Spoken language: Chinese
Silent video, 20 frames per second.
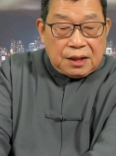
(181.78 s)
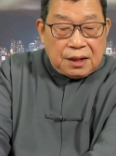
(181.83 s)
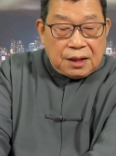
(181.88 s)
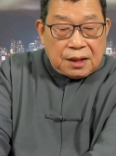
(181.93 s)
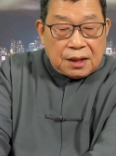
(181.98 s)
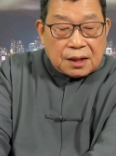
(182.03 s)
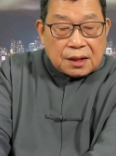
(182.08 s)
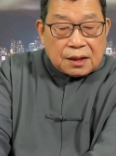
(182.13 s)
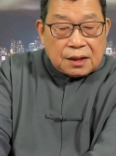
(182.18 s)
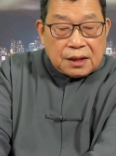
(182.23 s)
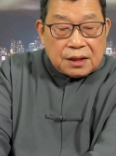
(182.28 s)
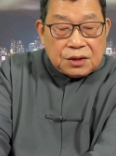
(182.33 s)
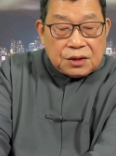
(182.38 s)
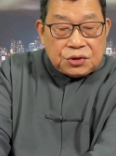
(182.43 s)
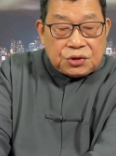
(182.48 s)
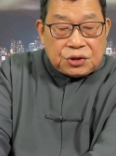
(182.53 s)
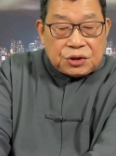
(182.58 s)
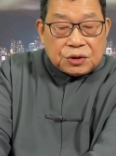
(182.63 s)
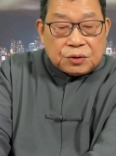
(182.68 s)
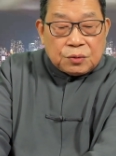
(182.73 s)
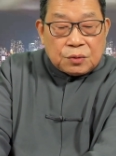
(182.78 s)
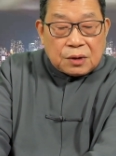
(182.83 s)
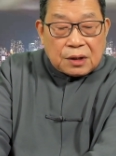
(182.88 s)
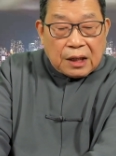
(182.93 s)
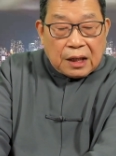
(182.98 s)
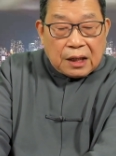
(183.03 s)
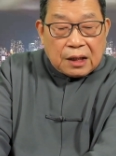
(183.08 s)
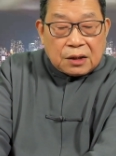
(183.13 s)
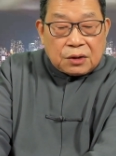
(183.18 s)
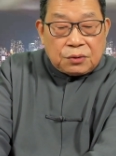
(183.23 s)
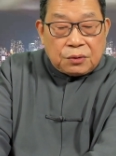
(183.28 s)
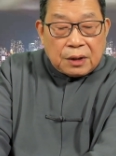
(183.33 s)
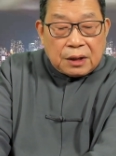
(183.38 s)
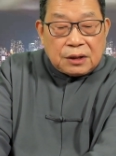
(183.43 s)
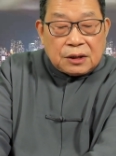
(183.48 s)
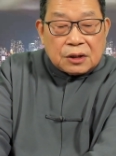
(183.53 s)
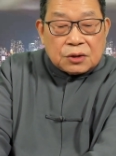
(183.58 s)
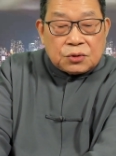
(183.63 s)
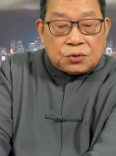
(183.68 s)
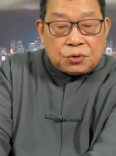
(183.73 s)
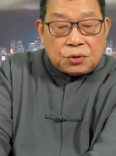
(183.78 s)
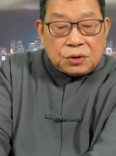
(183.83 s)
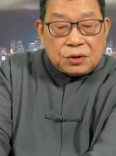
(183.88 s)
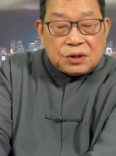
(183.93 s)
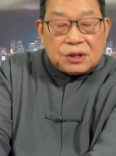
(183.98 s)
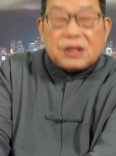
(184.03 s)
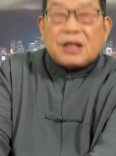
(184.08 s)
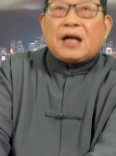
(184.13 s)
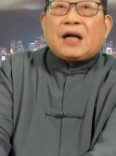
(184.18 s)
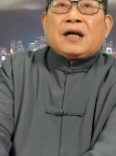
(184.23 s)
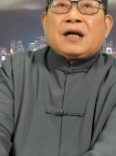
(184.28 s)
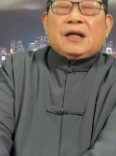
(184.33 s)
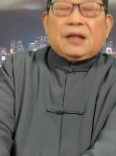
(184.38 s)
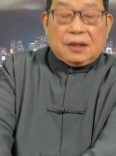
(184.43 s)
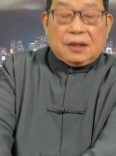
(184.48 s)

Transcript: 一二零九港元的均价，